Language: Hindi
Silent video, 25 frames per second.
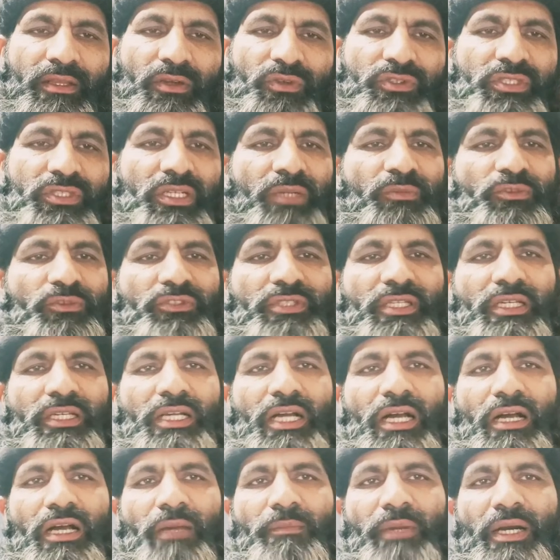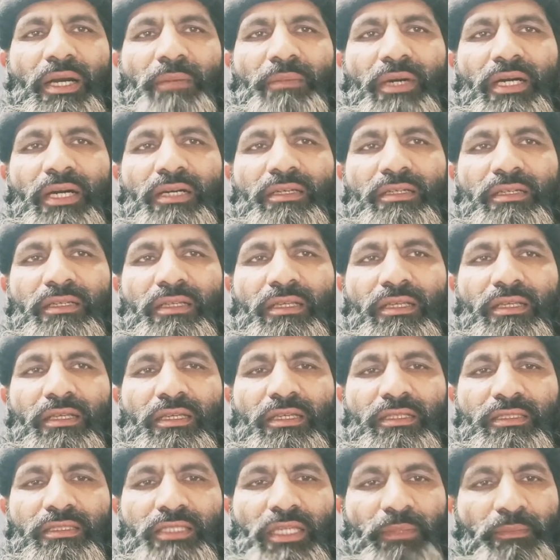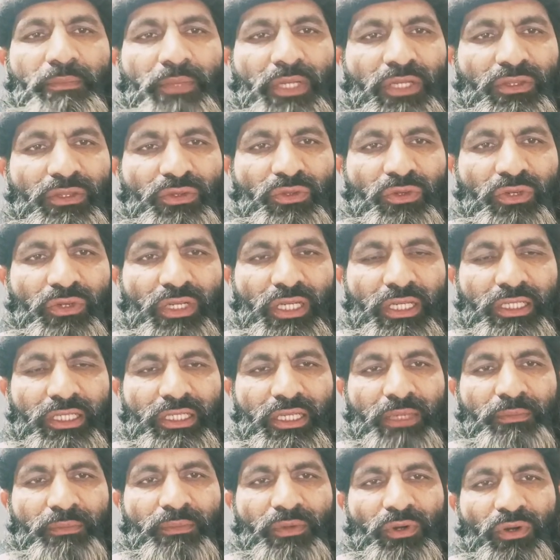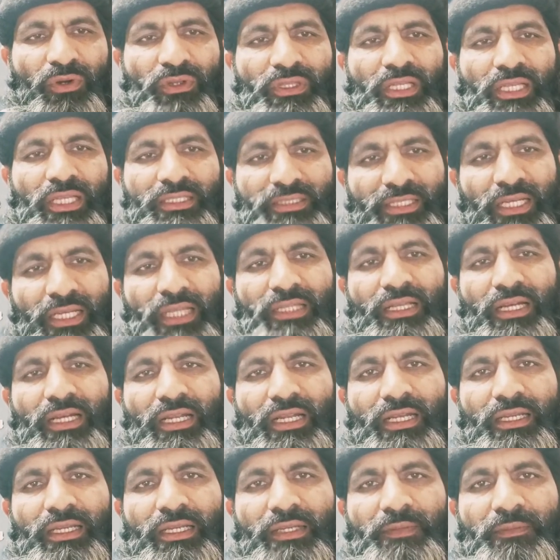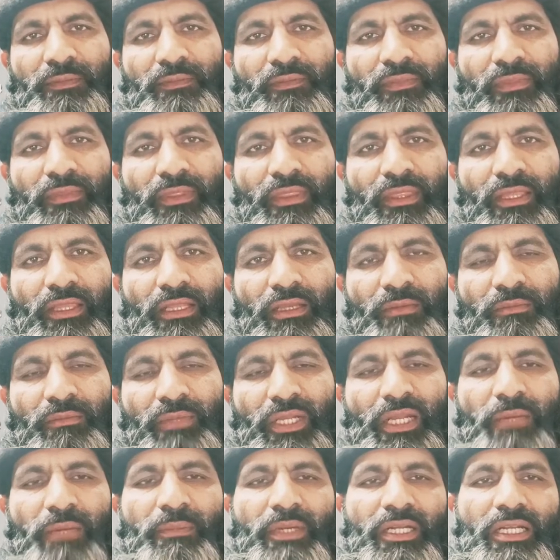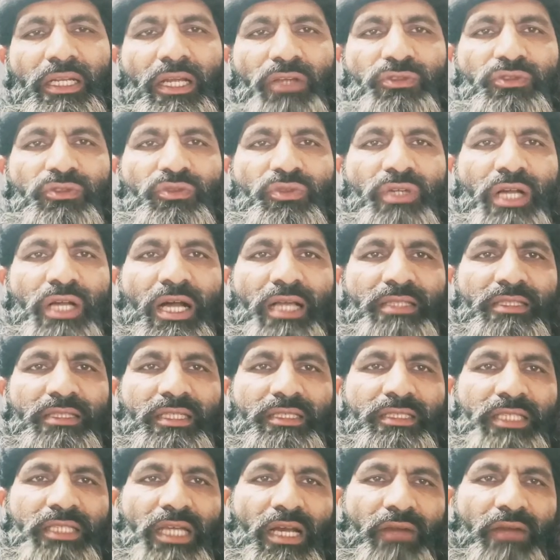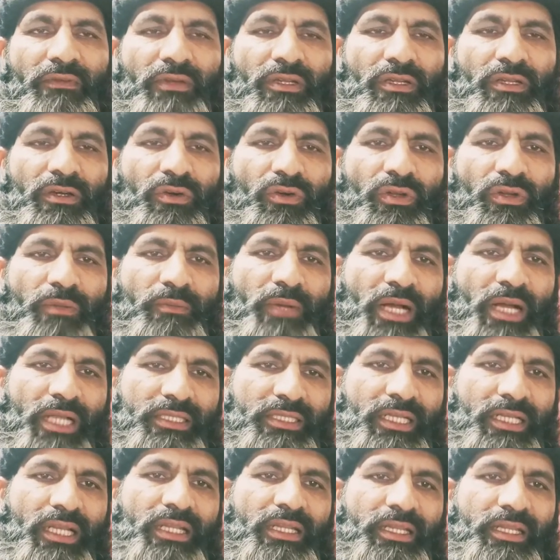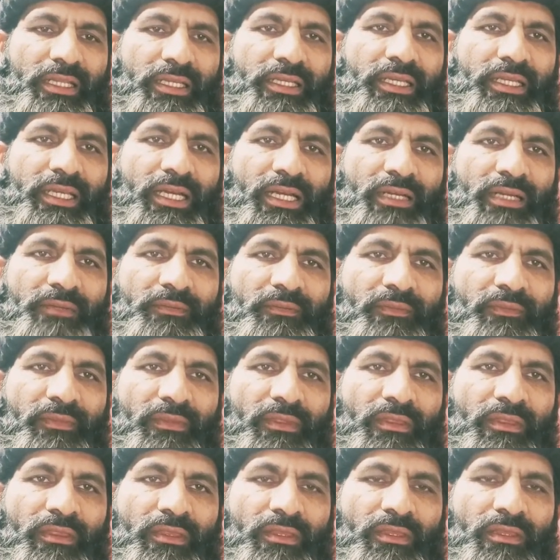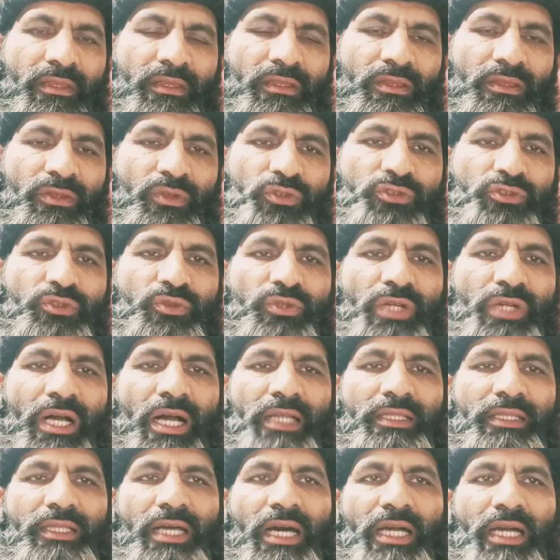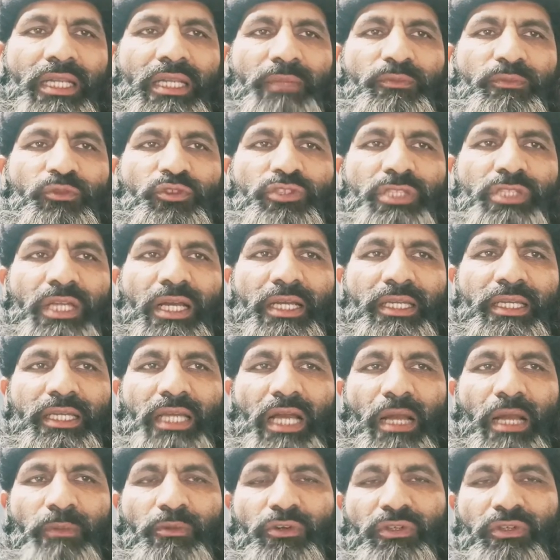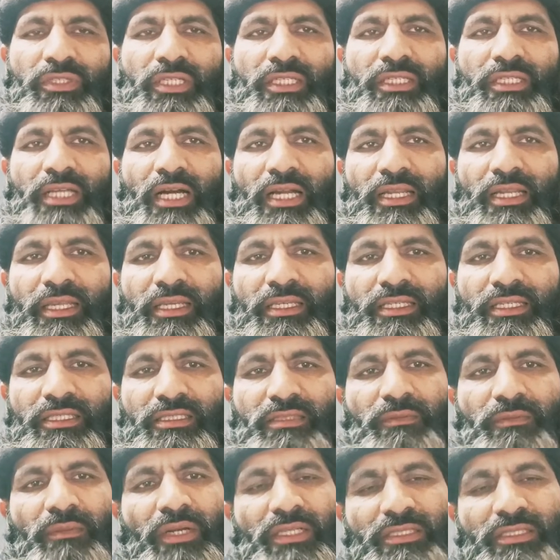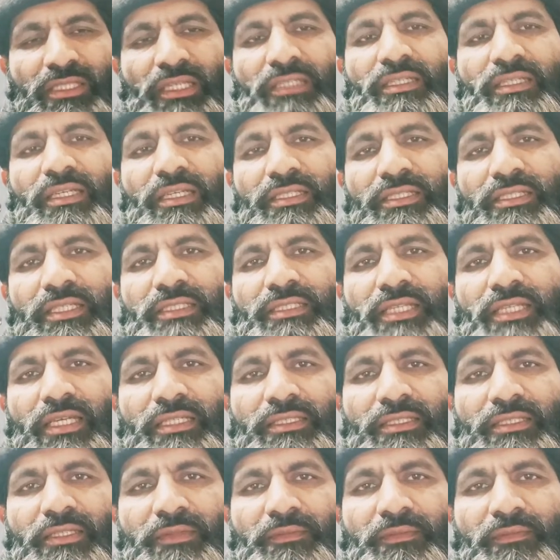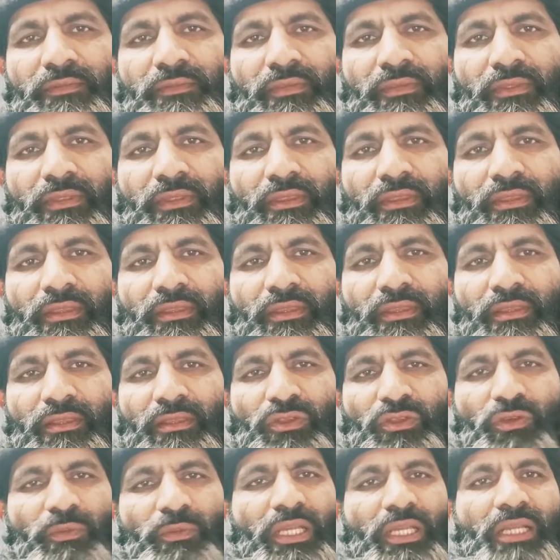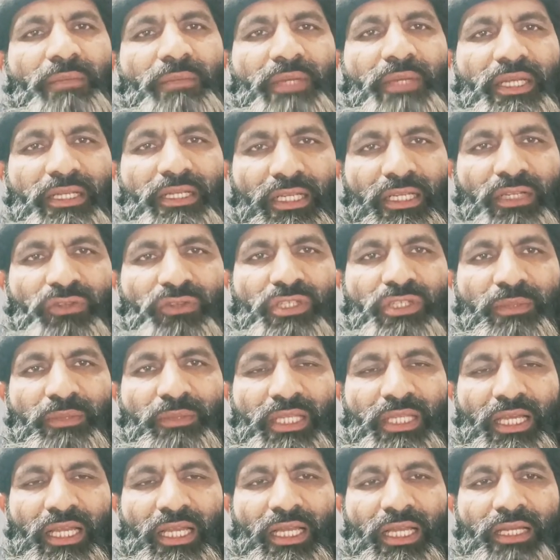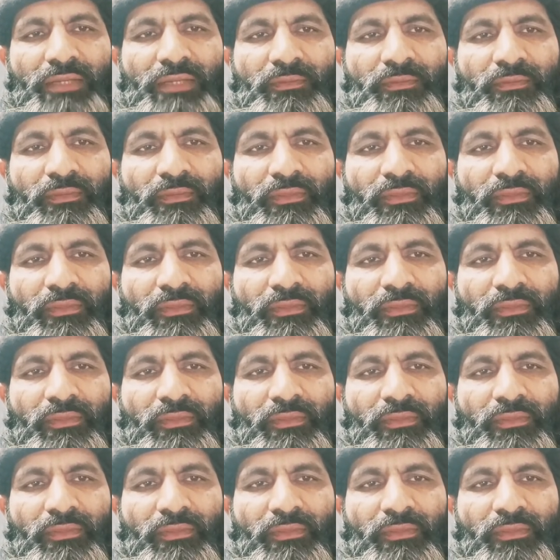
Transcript: उसने मुझसे कहा बाबा ये परिंदों के लिए बहुत अच्छा दाना है मेरा बेटा उस दुकान से चावल और बाजरा लेने गया तो उस दुकानदार ने पूछा कि आपको ये दाने किस मकसद के लिए चाहिए तो मेरे बेटे ने उसे बताया